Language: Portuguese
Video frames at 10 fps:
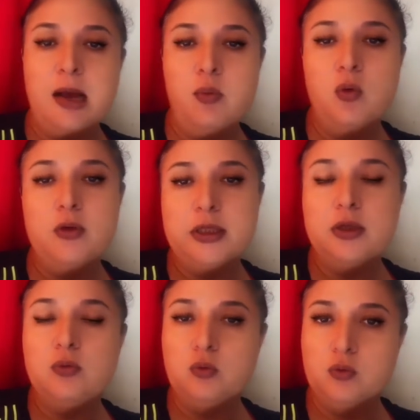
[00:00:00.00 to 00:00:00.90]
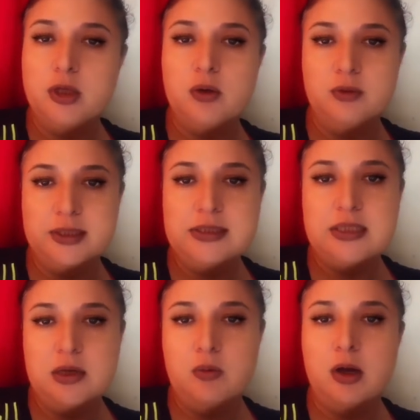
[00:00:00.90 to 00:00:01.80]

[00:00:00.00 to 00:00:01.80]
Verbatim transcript: acabou contando tudo o que aconteceu,